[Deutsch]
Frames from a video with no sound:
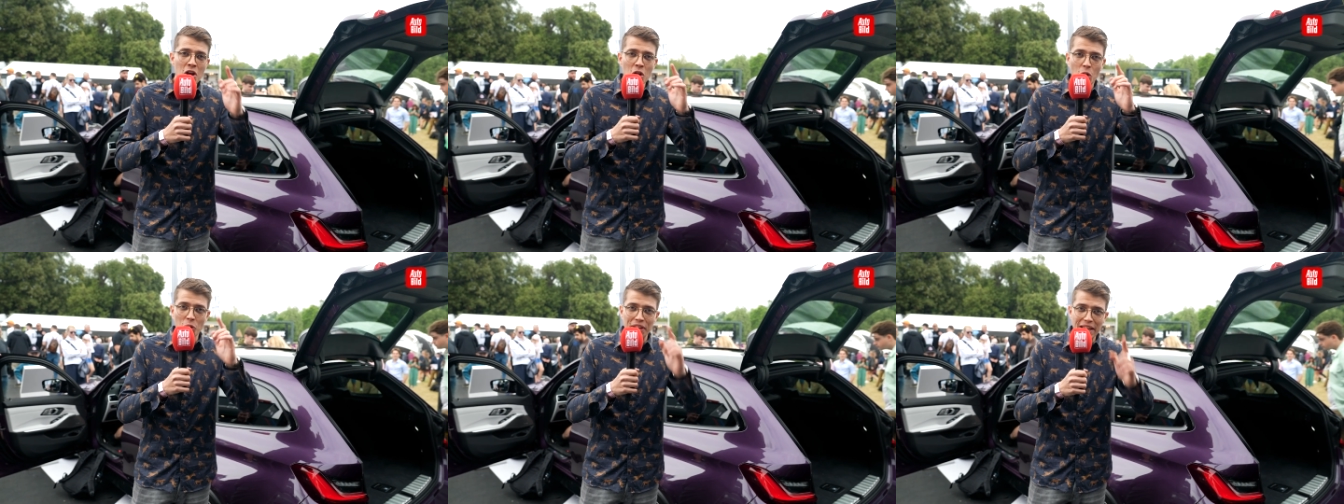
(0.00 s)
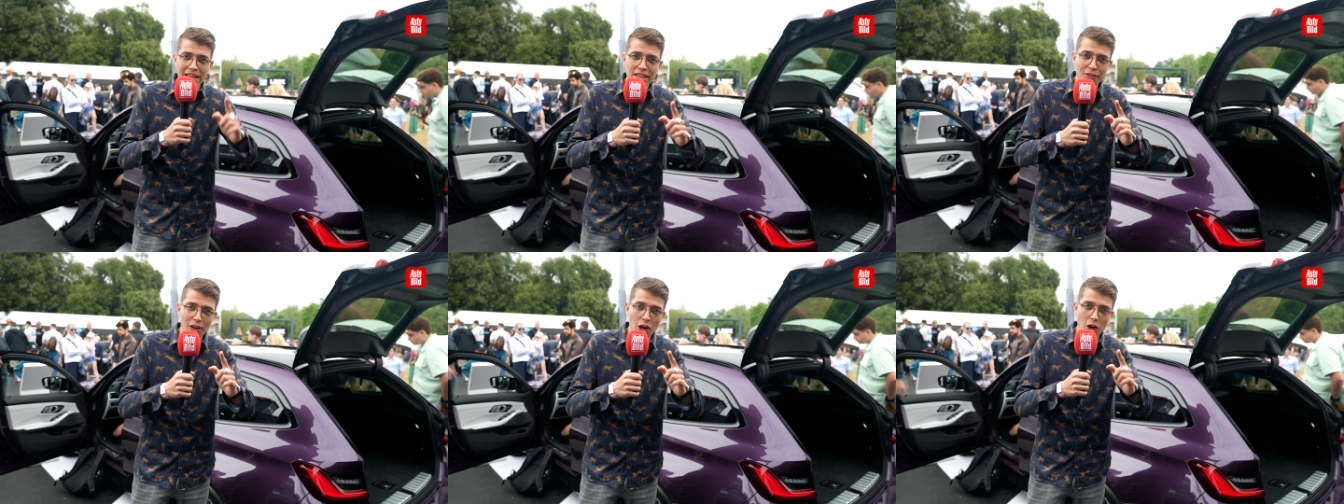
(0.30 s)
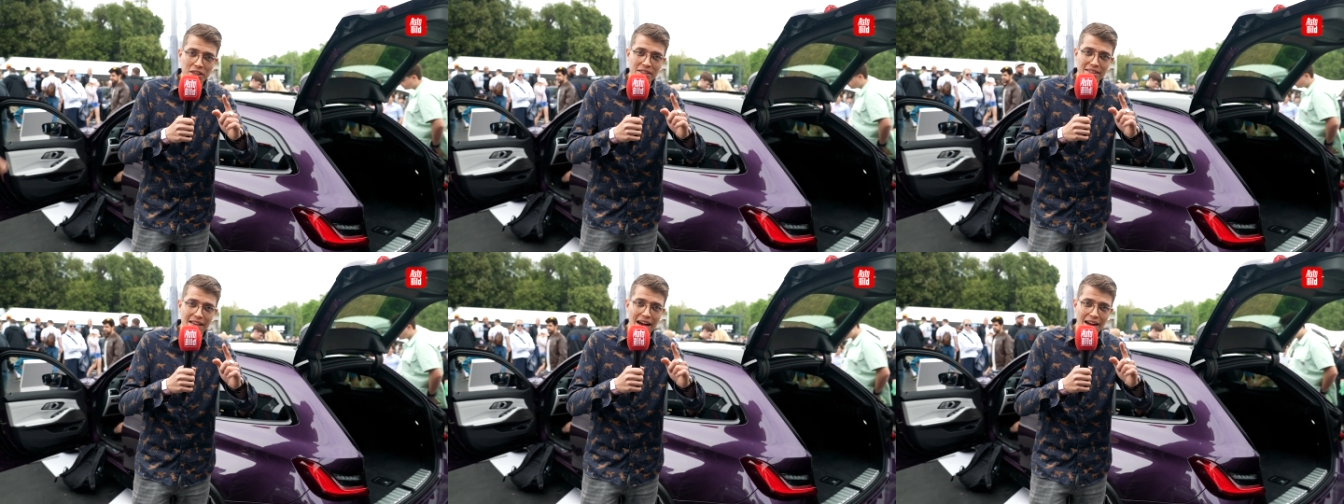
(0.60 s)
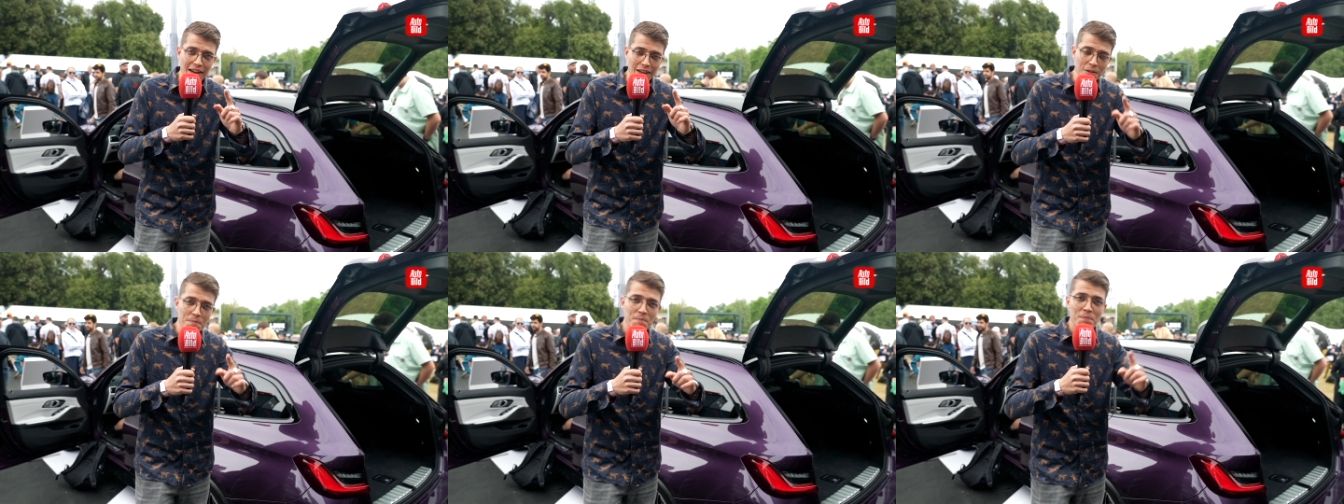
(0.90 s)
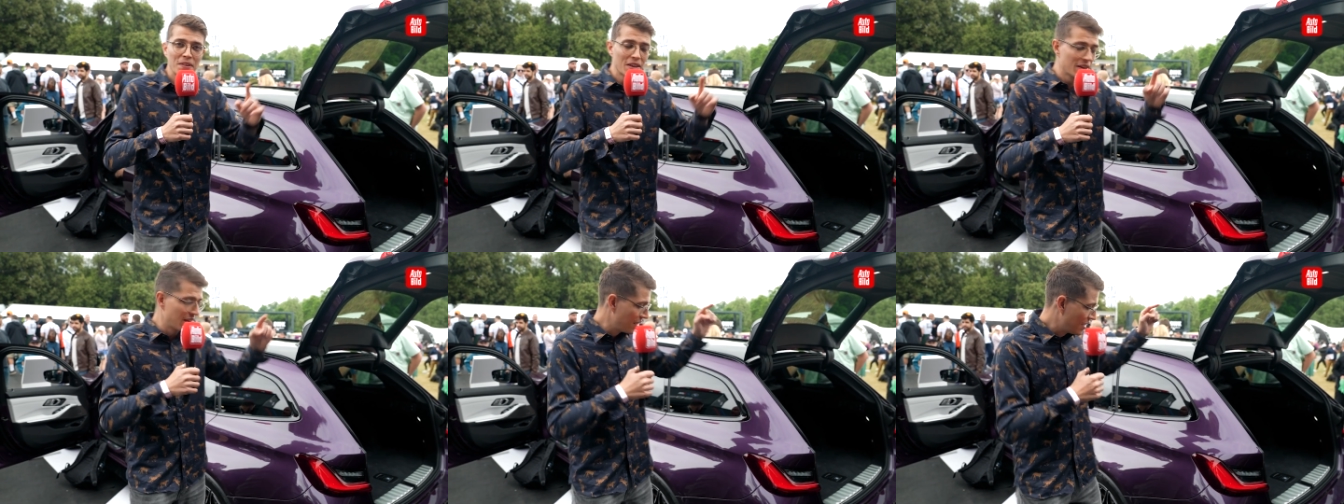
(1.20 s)
Und ich will euch sagen,
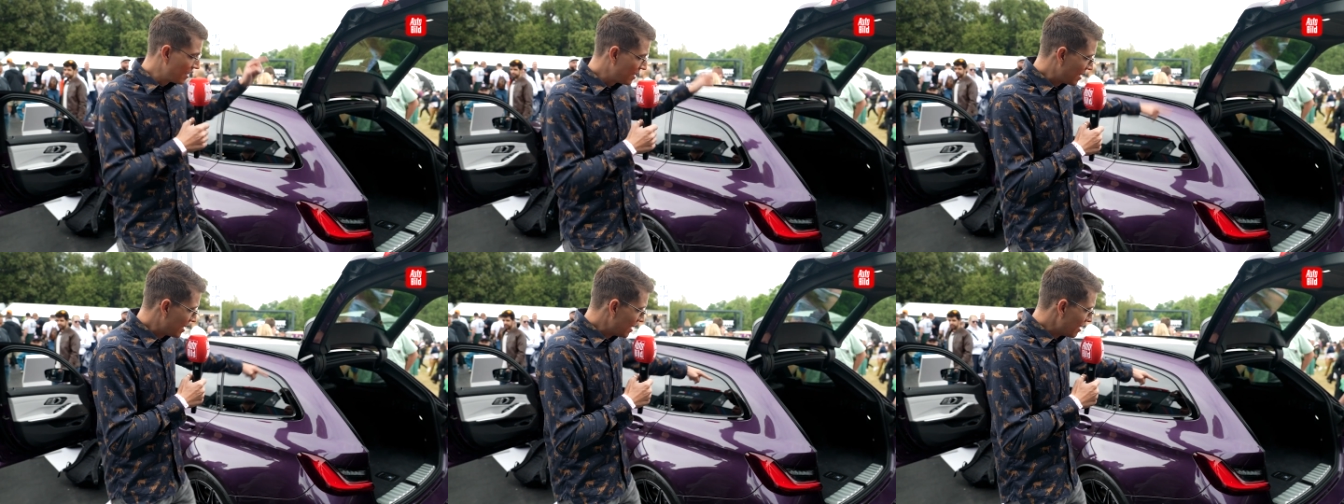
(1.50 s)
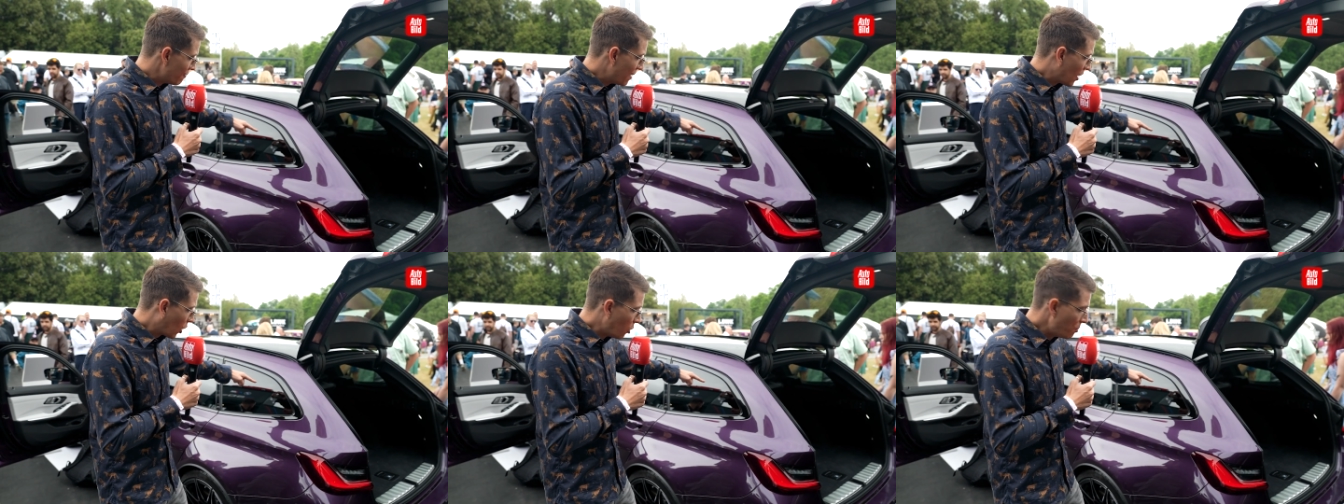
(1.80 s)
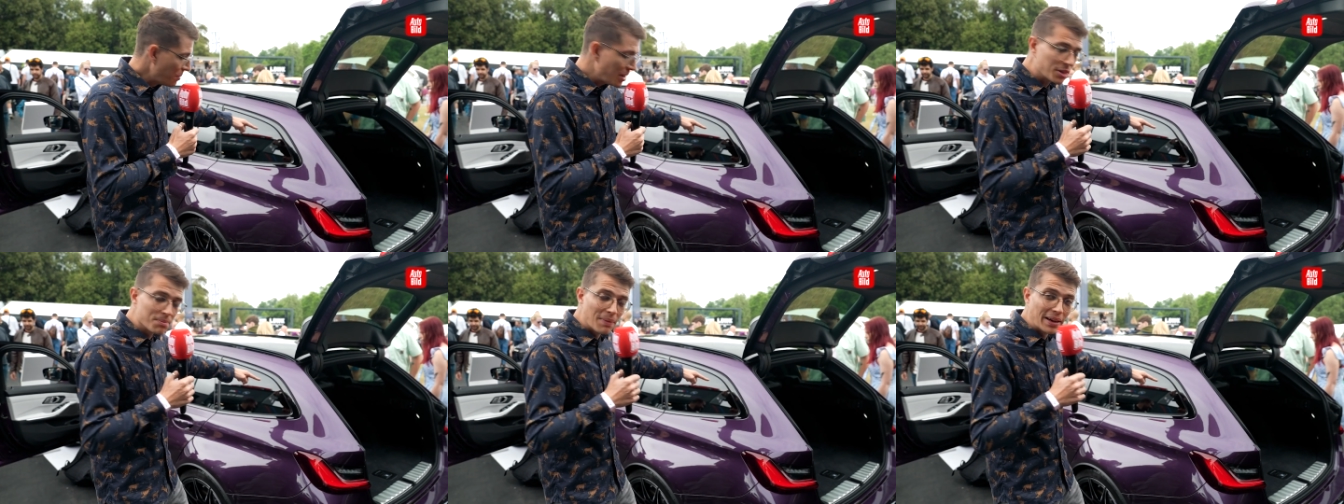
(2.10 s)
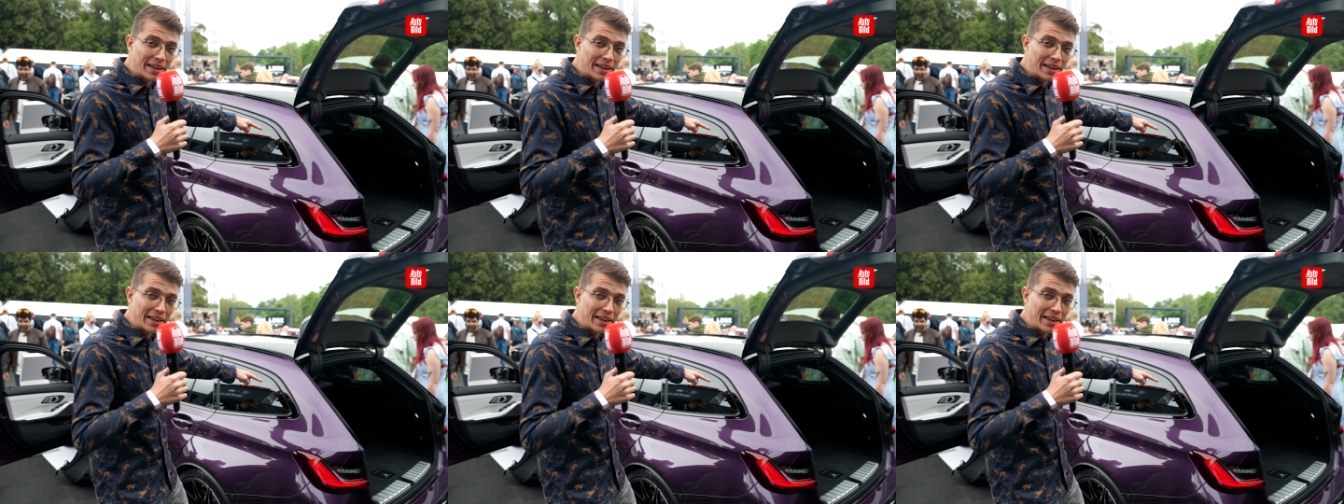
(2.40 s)
warum ich